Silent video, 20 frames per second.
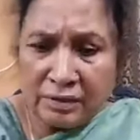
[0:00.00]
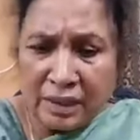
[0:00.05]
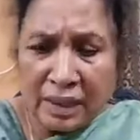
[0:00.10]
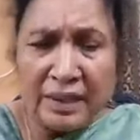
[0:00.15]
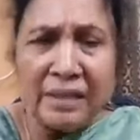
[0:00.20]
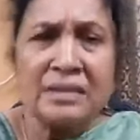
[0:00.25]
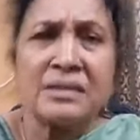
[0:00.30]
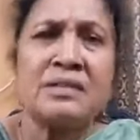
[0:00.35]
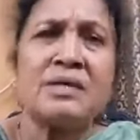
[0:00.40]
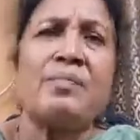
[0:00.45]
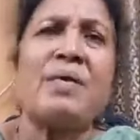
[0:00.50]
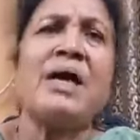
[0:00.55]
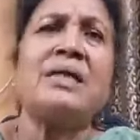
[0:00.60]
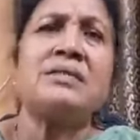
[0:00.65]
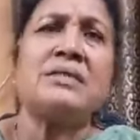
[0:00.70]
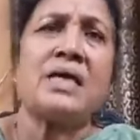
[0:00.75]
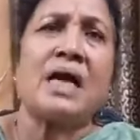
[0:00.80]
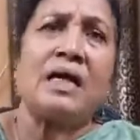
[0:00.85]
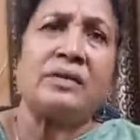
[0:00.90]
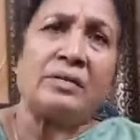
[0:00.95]
दलित
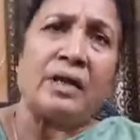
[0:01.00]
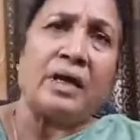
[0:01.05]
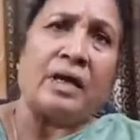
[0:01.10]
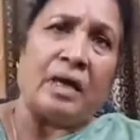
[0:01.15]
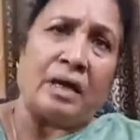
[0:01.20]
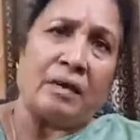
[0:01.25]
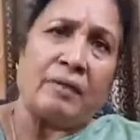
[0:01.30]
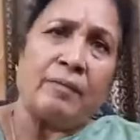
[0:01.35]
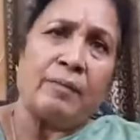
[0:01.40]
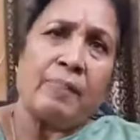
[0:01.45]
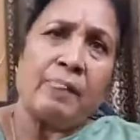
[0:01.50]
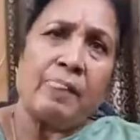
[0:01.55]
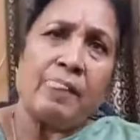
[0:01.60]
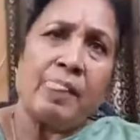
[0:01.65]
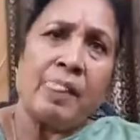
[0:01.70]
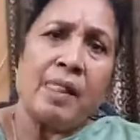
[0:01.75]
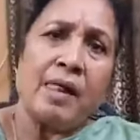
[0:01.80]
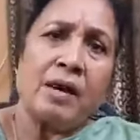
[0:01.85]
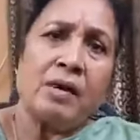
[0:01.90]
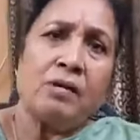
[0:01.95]
समाज से आती है
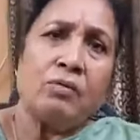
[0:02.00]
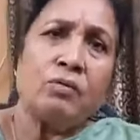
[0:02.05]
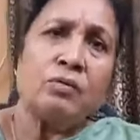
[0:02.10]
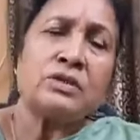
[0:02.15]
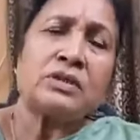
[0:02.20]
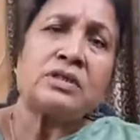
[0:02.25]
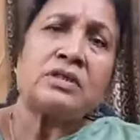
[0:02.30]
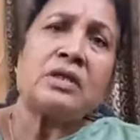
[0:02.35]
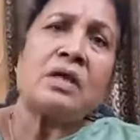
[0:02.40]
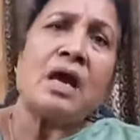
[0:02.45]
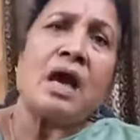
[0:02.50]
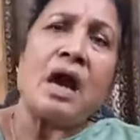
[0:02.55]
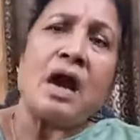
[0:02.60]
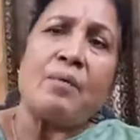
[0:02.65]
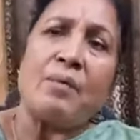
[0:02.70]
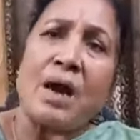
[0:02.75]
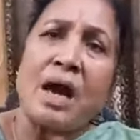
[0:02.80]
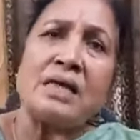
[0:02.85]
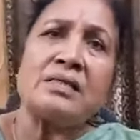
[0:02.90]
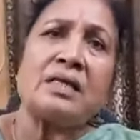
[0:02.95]
उसकी
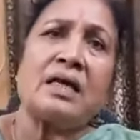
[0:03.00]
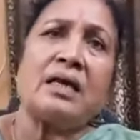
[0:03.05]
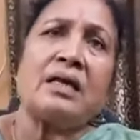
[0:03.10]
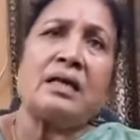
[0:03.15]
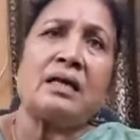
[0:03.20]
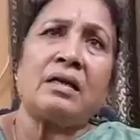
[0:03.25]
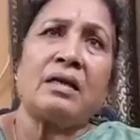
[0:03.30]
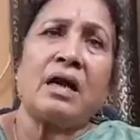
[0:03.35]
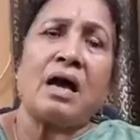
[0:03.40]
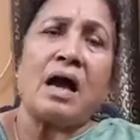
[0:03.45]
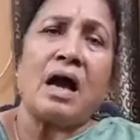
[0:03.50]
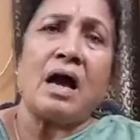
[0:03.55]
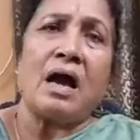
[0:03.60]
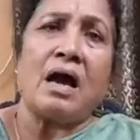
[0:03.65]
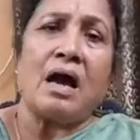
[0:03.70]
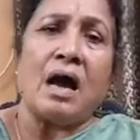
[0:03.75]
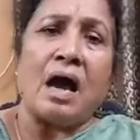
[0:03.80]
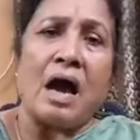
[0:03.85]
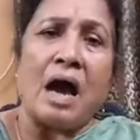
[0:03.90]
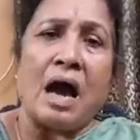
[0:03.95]
आवाज़ अगर
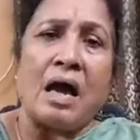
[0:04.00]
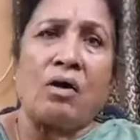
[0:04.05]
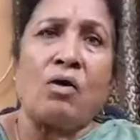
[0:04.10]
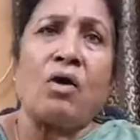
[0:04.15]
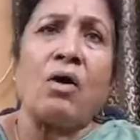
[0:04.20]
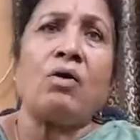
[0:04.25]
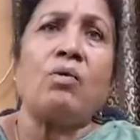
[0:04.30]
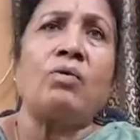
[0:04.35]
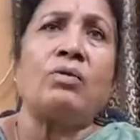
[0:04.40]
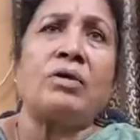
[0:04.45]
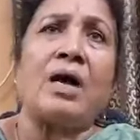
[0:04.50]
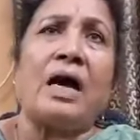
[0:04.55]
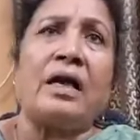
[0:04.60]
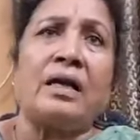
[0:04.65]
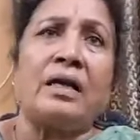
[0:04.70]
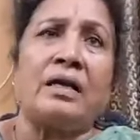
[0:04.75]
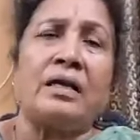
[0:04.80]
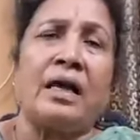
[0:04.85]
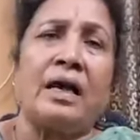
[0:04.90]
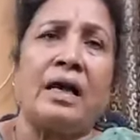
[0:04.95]
आयोग उठा
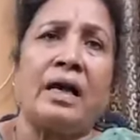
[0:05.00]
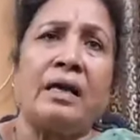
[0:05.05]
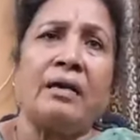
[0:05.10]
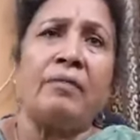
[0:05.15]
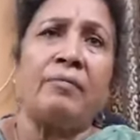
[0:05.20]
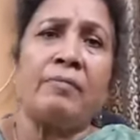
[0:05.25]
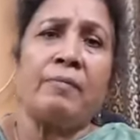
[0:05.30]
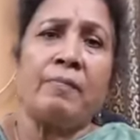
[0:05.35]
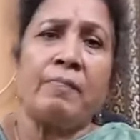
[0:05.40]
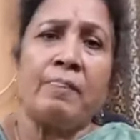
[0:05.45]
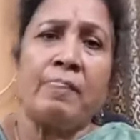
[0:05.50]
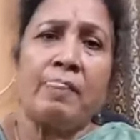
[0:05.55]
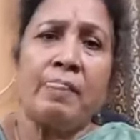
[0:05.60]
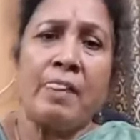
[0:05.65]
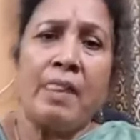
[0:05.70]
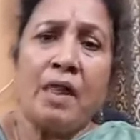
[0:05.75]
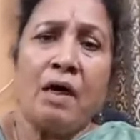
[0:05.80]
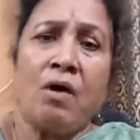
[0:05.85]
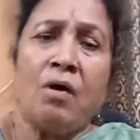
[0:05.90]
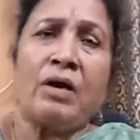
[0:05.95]
रही है
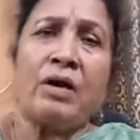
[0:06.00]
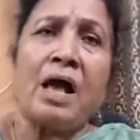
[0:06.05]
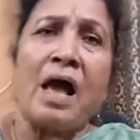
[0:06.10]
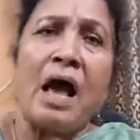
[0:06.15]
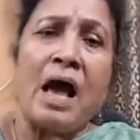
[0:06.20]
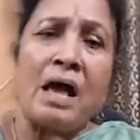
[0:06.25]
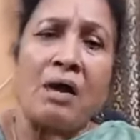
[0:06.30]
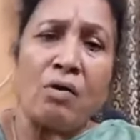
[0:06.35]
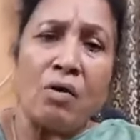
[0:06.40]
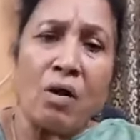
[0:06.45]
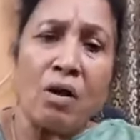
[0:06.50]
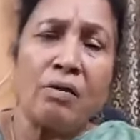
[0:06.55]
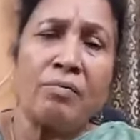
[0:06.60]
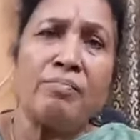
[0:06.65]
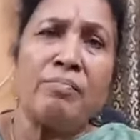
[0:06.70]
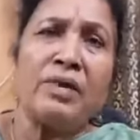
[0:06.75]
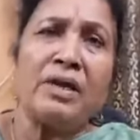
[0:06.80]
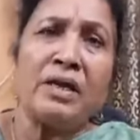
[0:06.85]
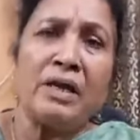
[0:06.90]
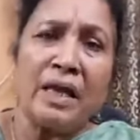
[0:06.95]
और
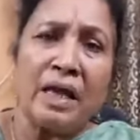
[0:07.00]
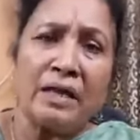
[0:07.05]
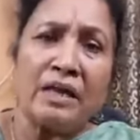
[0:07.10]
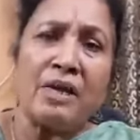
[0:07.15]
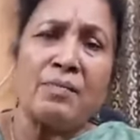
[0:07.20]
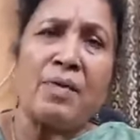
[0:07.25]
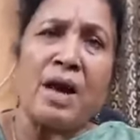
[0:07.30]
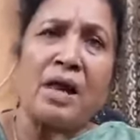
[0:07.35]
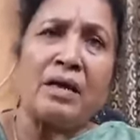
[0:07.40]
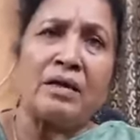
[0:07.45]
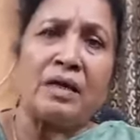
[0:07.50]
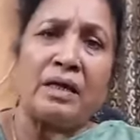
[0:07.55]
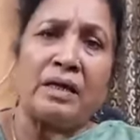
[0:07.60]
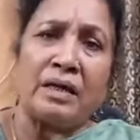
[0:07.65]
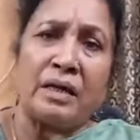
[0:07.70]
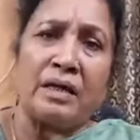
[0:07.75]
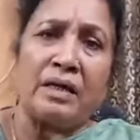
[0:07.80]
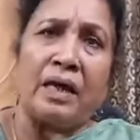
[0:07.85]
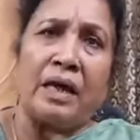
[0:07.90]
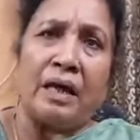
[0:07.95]
आयोग मिलने की मांग कर
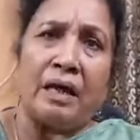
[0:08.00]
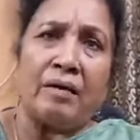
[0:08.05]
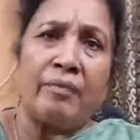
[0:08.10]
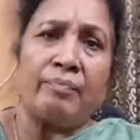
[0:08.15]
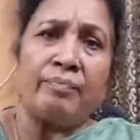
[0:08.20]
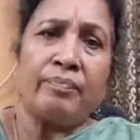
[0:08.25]
रही है